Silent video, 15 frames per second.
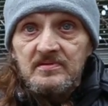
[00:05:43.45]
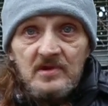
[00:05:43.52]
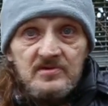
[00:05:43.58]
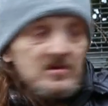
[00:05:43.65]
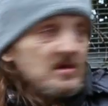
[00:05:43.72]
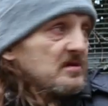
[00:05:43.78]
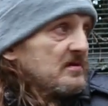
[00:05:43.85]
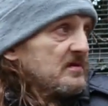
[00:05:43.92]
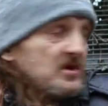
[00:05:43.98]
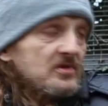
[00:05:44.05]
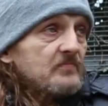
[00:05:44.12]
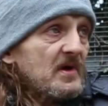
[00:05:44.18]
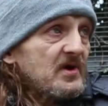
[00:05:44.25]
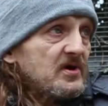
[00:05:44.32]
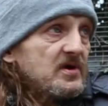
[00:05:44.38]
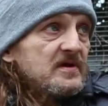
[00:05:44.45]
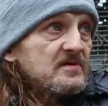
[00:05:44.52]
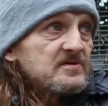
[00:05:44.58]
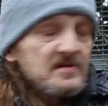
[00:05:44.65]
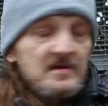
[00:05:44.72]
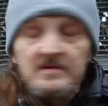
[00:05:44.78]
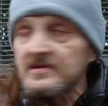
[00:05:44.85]
dass ich nicht mal
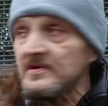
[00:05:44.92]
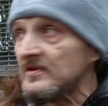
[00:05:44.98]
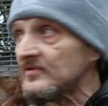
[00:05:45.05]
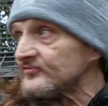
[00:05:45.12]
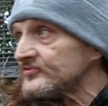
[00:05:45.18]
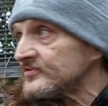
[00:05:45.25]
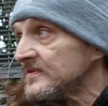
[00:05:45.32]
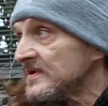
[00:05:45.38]
hier sein darf.